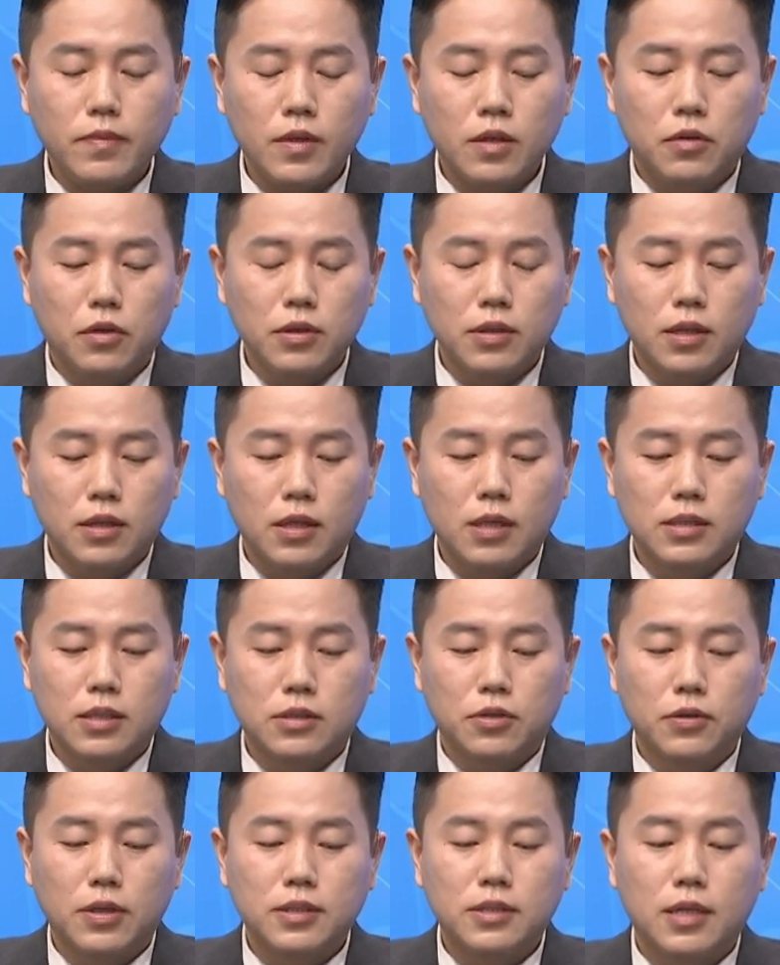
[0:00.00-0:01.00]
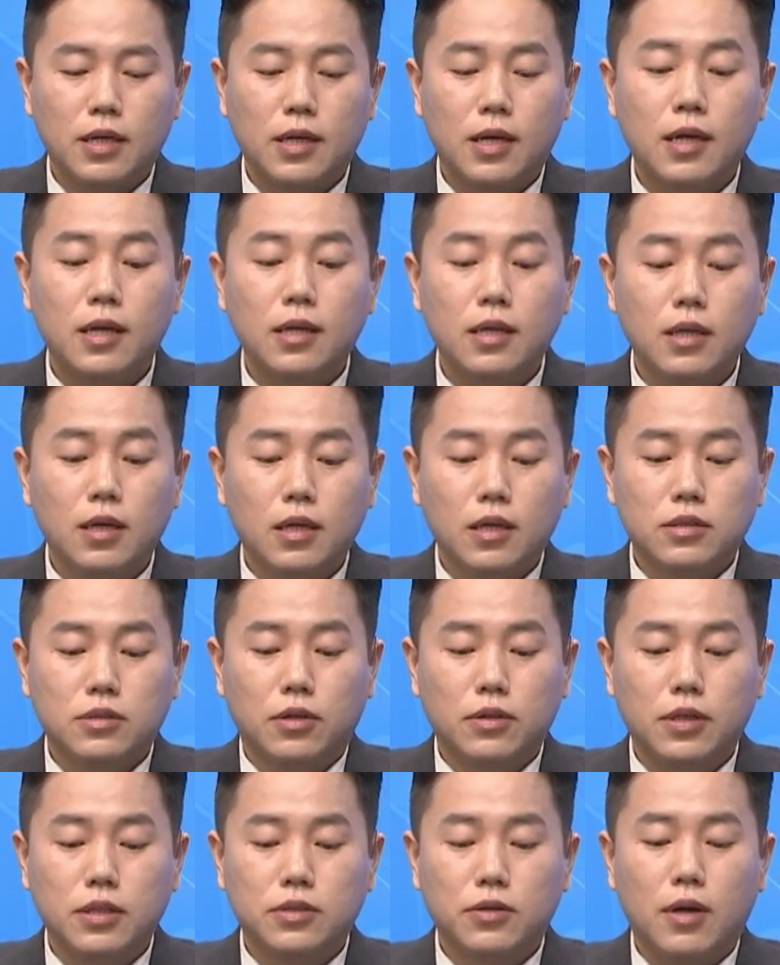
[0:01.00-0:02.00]
거기다가 이제 전기차의
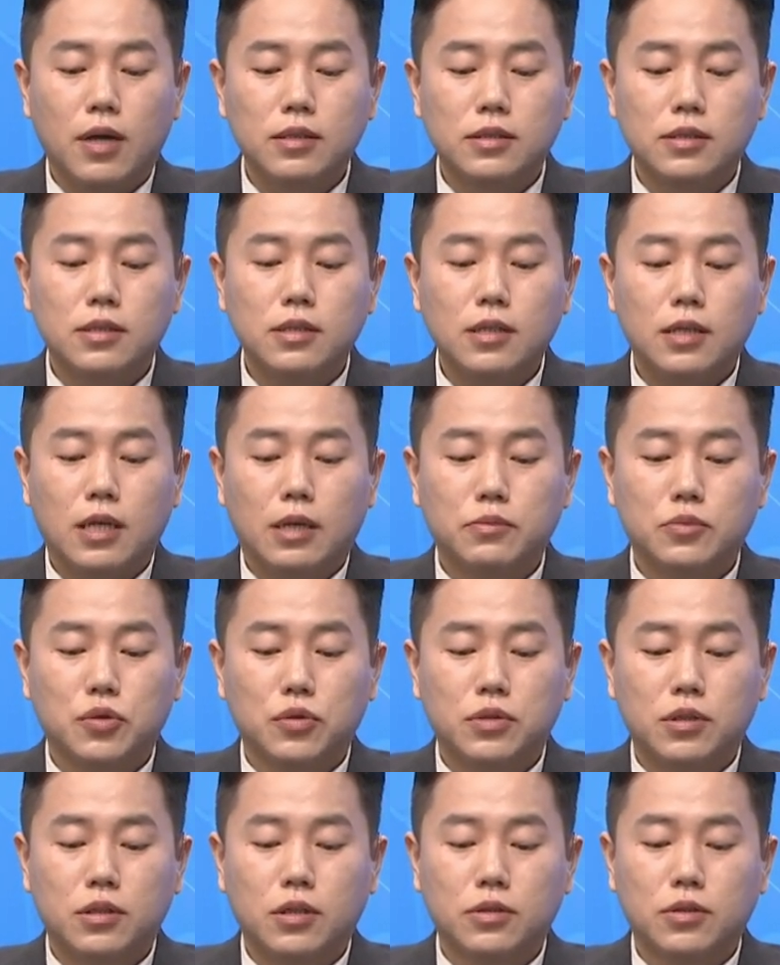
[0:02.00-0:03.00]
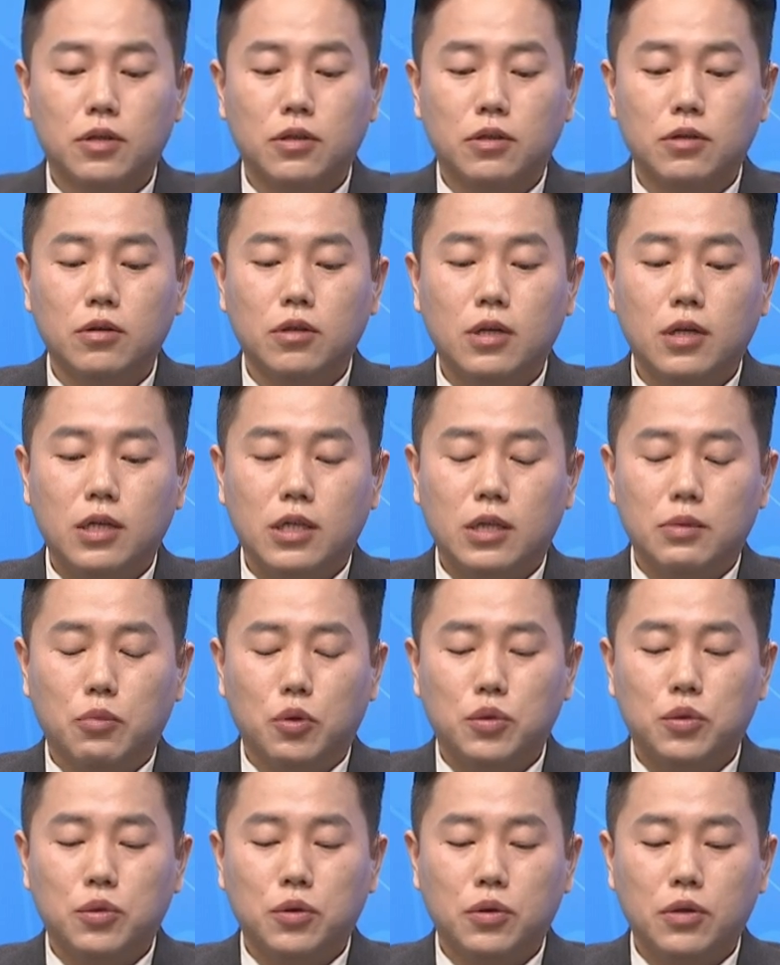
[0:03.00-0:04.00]
전기 저항을 감소시켜서 이
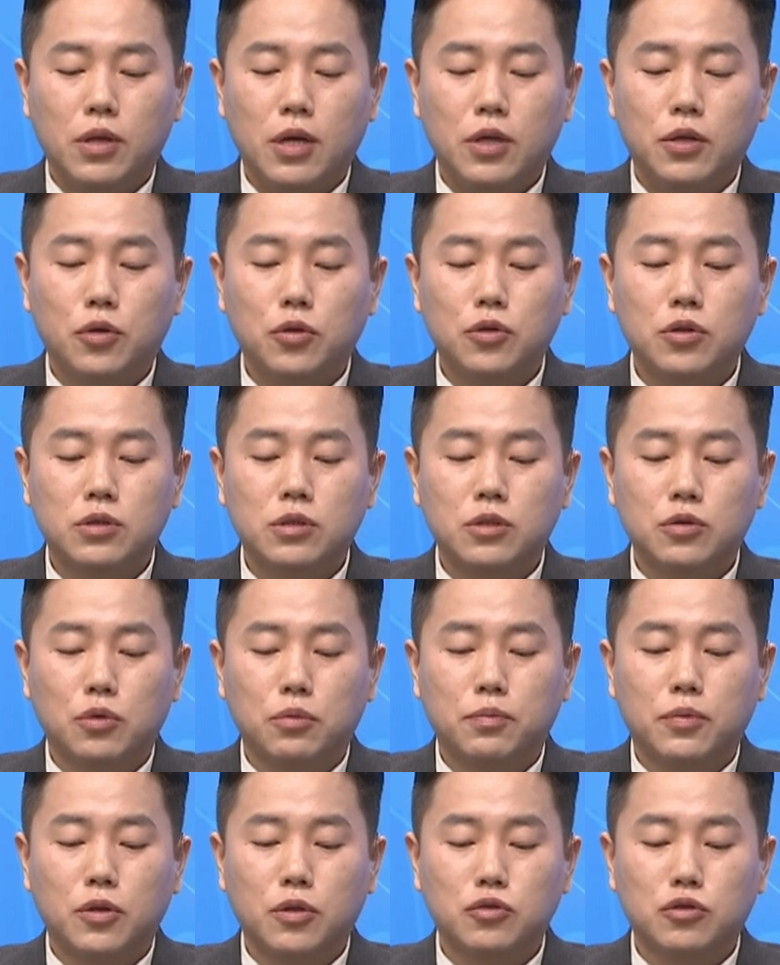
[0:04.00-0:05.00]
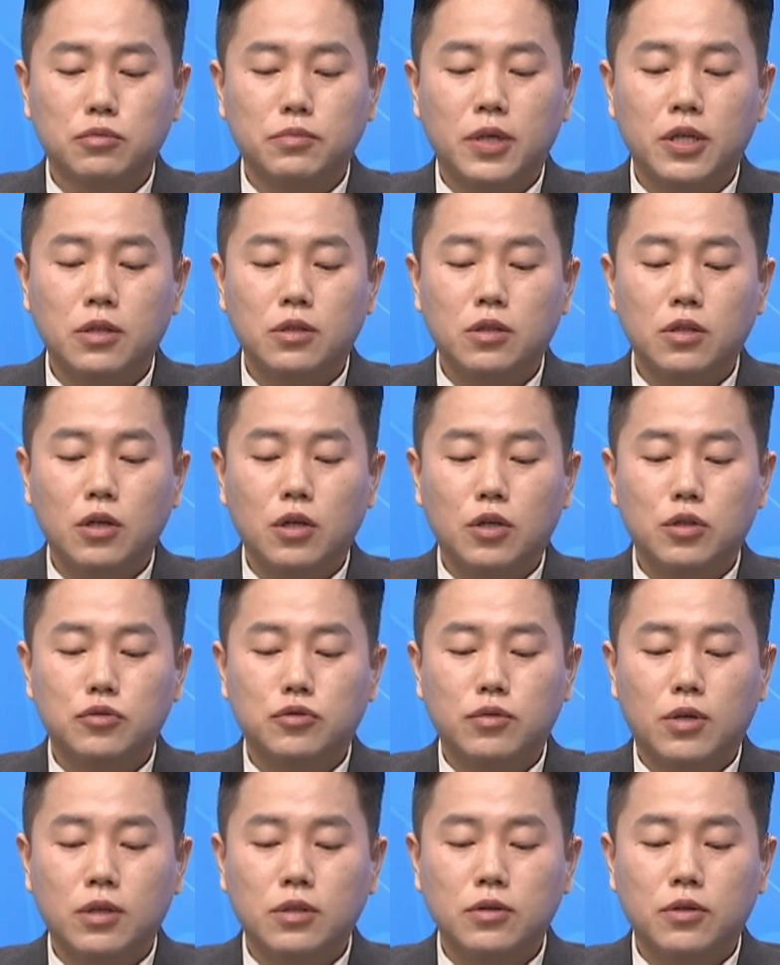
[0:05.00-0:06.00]
모터의 효율을 높여주며
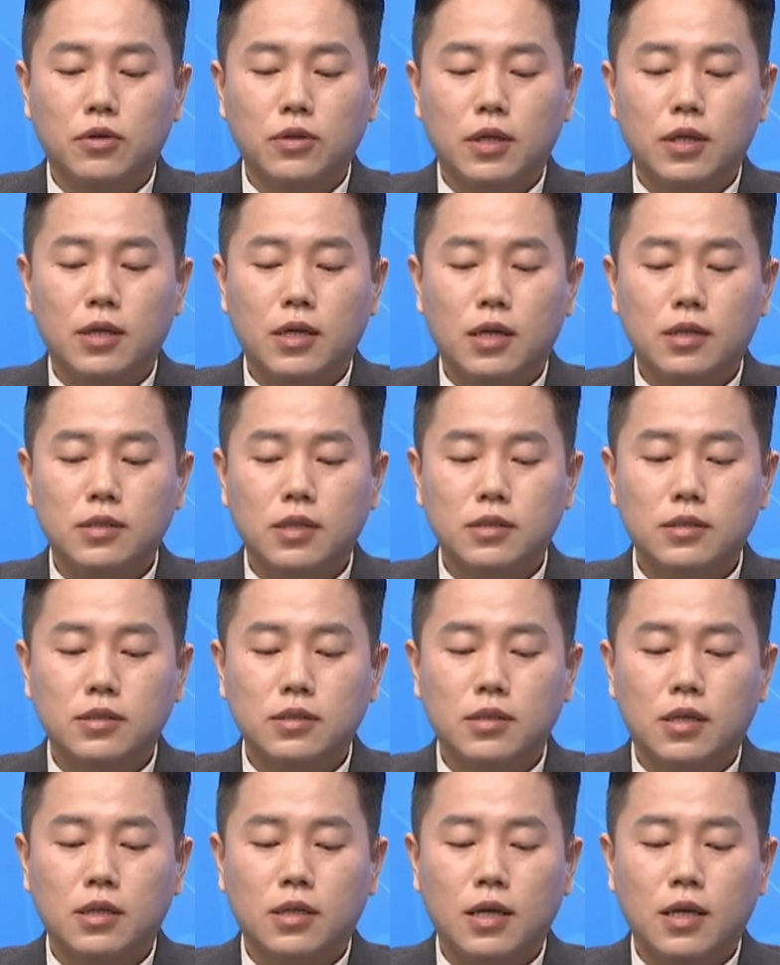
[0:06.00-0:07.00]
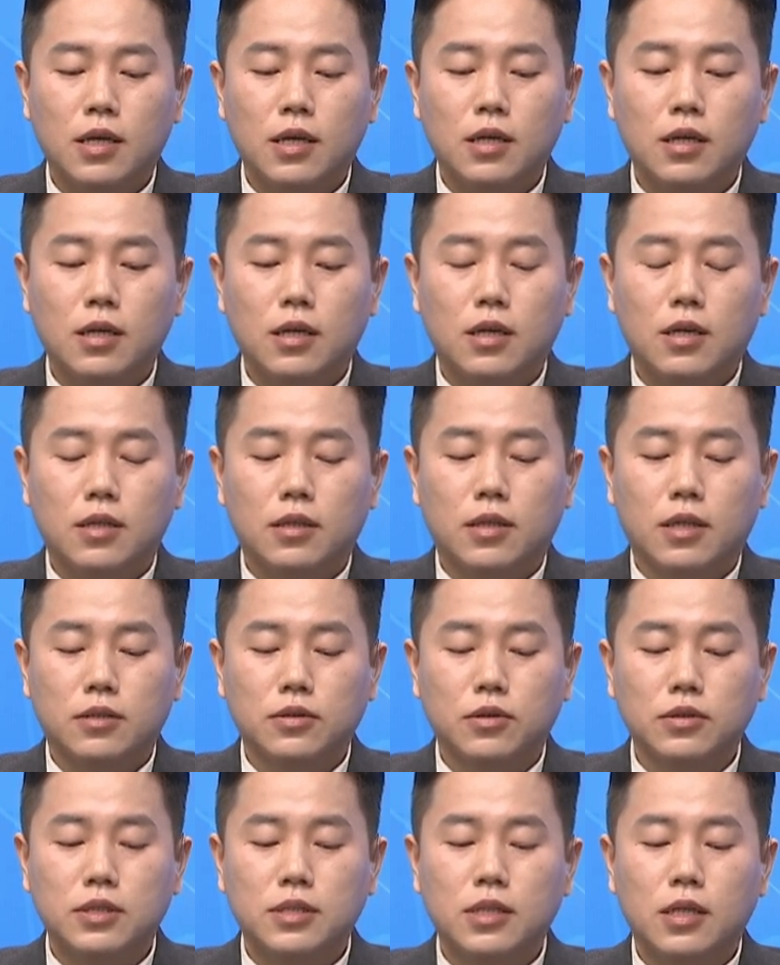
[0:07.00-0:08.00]
주행 거리가 상승하게
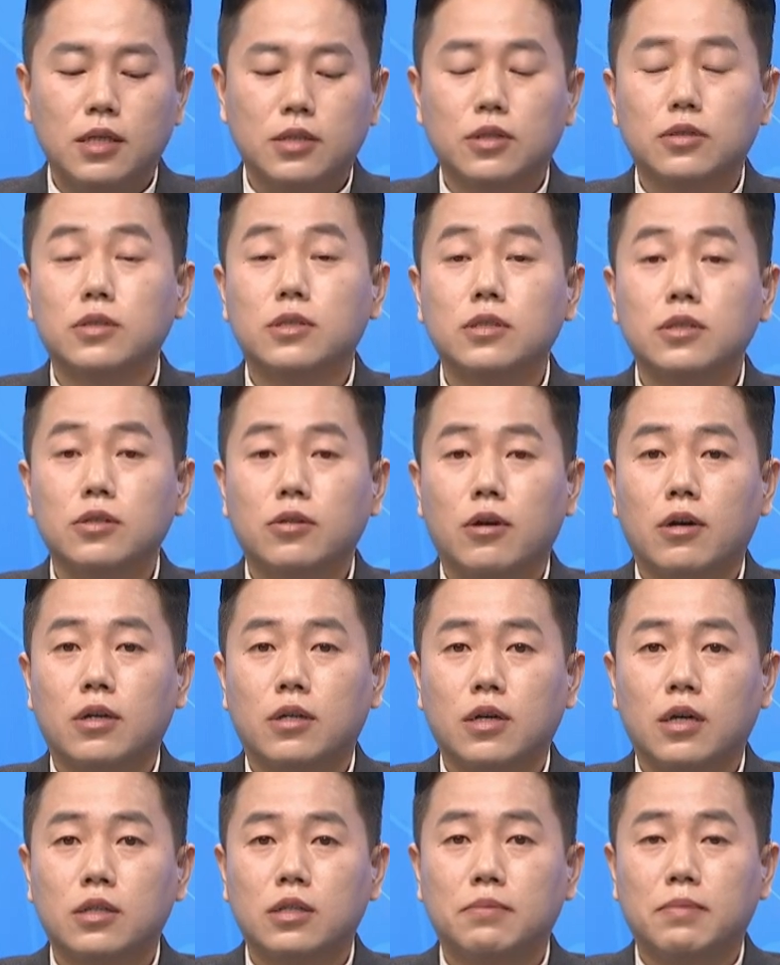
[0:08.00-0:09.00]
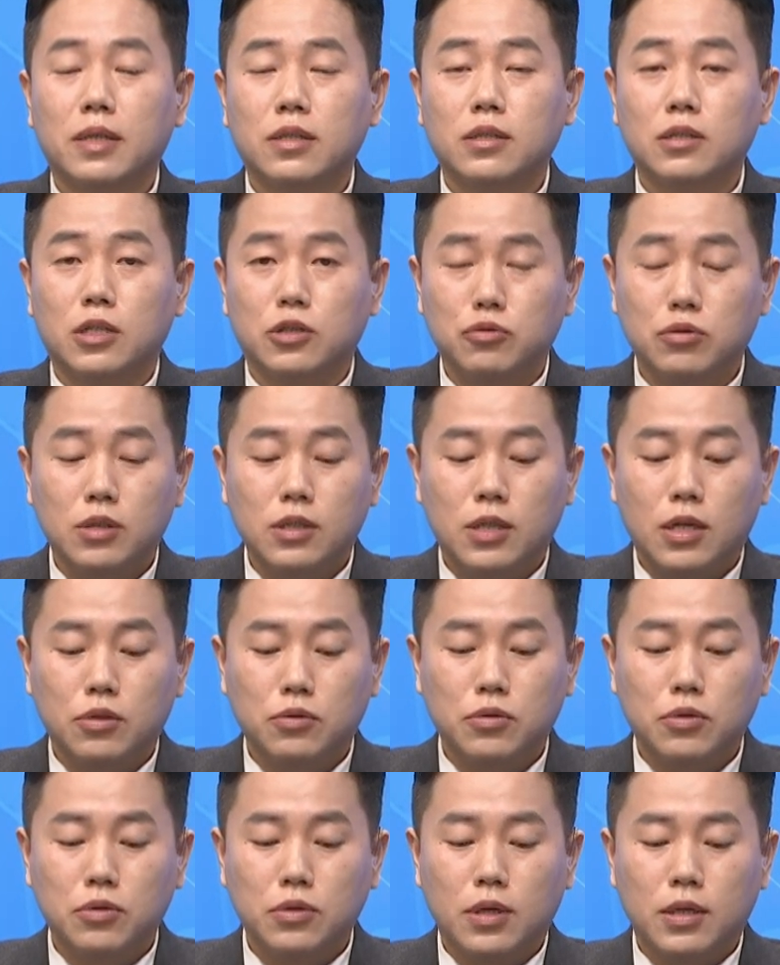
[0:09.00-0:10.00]
돼서 시장에서는 각광을 받는
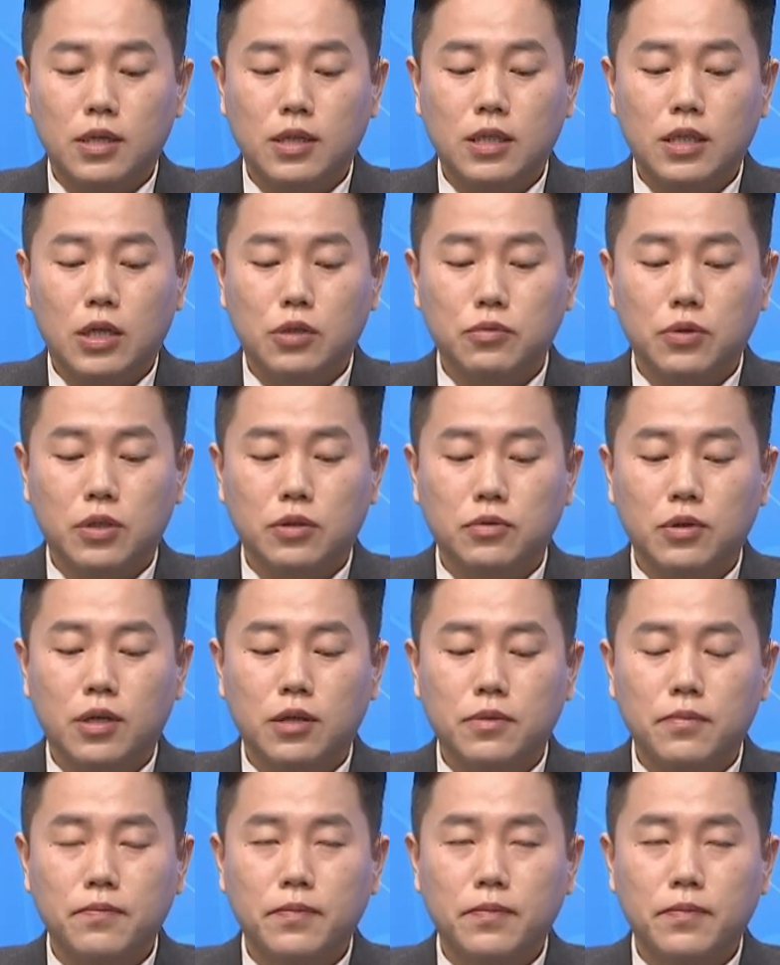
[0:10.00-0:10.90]
기술이라고 얘기가 나오고 있고요.